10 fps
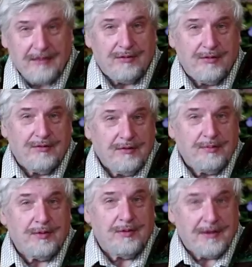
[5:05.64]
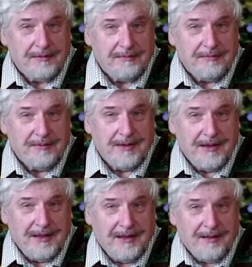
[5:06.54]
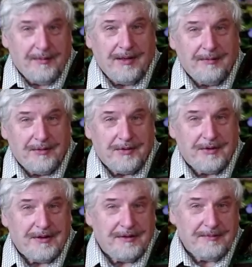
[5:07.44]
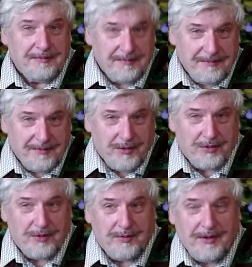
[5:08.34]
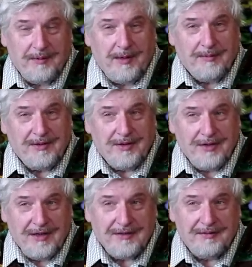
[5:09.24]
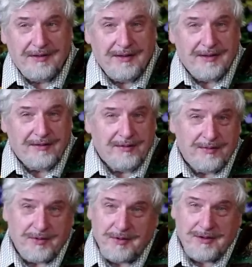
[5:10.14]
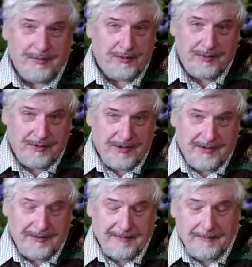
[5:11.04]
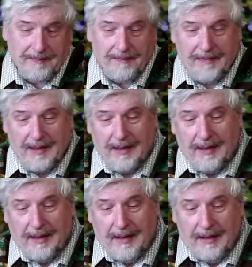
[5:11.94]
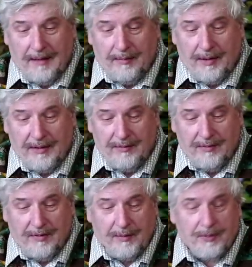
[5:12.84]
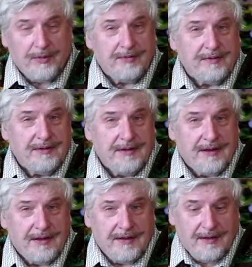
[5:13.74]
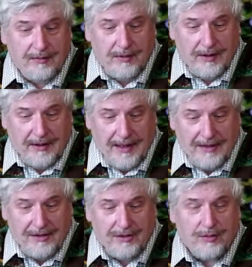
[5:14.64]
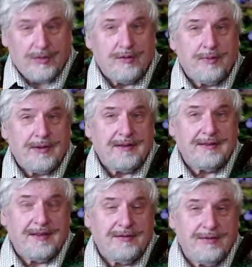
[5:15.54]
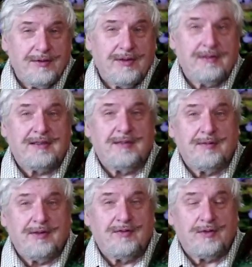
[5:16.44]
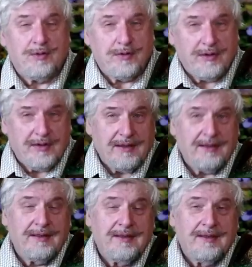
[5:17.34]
из рук вон плохо. Потому что то, что мы имеем сейчас, говорит о том, что это не получается. Поэтому вопрос возникает такой, а как же, что же произойдет, если мы все-таки